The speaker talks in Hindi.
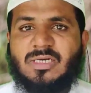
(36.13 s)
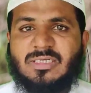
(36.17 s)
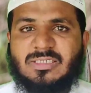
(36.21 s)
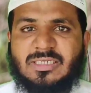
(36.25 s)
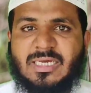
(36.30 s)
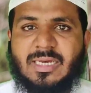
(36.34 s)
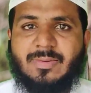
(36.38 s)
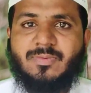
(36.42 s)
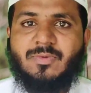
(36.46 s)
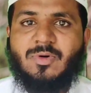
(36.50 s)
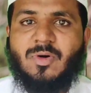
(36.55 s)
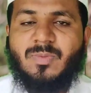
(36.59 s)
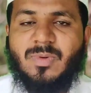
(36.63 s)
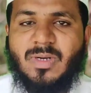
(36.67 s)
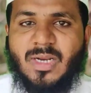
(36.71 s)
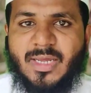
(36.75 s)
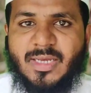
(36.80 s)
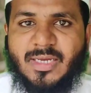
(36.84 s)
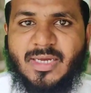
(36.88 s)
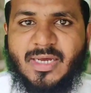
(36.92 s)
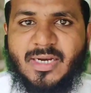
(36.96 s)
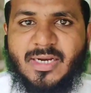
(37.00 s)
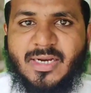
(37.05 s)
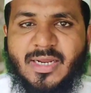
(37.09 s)
कैसे आपको
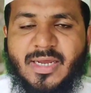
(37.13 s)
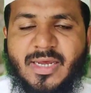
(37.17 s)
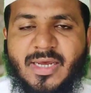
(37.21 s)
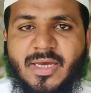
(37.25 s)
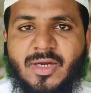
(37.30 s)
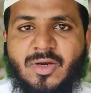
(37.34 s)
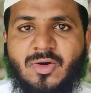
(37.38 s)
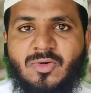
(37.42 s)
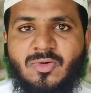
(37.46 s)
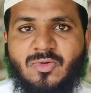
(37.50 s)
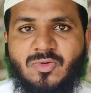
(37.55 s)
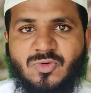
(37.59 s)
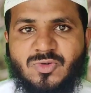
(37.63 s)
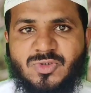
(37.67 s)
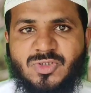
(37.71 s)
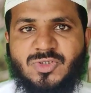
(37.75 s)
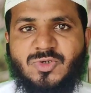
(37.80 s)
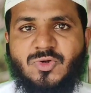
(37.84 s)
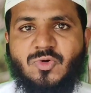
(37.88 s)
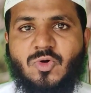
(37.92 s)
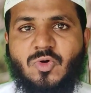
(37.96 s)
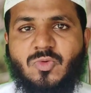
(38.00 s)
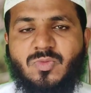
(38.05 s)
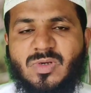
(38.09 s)
अप्लाई करना है कौन कौन से
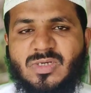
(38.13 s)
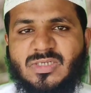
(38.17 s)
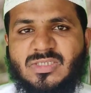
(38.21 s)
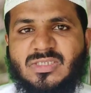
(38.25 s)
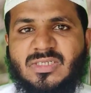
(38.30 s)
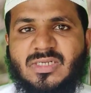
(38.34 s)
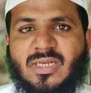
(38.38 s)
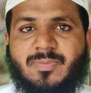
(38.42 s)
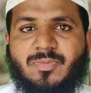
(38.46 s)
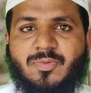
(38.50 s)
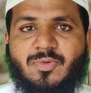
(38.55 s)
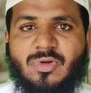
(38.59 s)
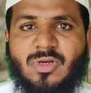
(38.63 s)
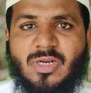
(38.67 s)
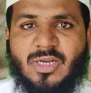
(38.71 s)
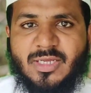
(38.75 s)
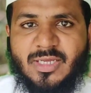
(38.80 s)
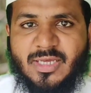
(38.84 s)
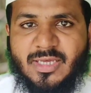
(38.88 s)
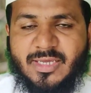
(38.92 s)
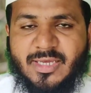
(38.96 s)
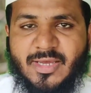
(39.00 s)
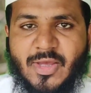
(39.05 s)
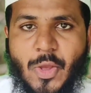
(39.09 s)
डॉक्यूमेंट्स आपको
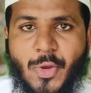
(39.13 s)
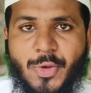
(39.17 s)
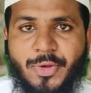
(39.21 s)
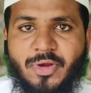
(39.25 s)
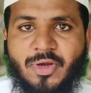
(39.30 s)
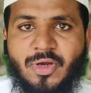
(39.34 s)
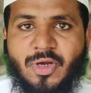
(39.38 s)
लगेंगे